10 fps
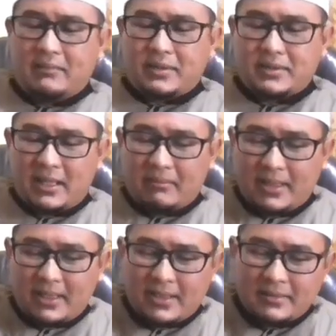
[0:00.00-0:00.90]
Yang
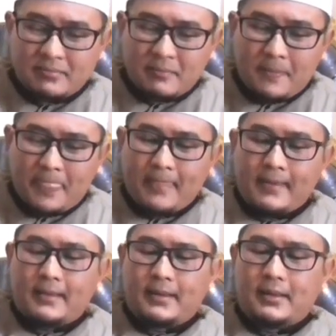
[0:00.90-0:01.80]
pertama,
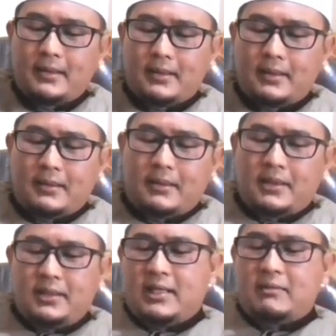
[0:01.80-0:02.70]

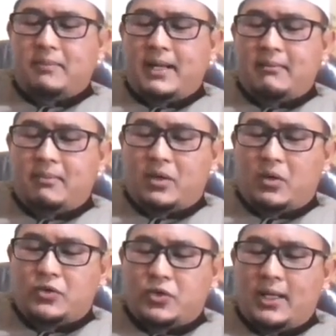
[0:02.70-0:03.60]
eh, yang paling
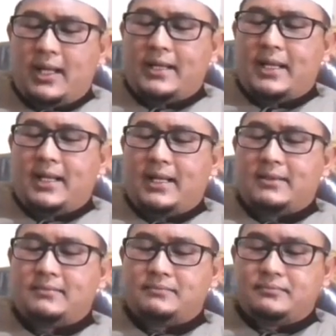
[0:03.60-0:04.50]
menonjol
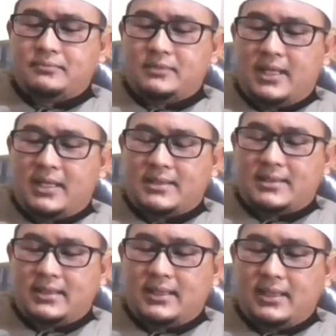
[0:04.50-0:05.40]
adalah dari
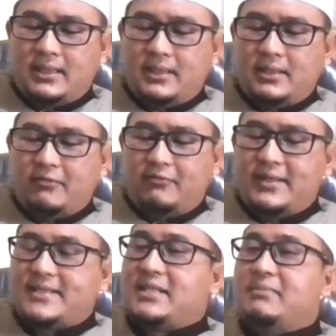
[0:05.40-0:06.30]
segi
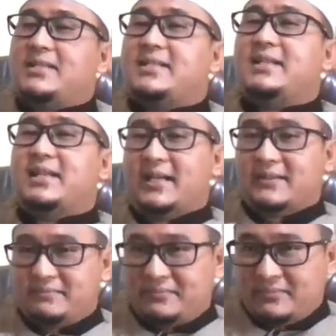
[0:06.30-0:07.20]
visi misinya.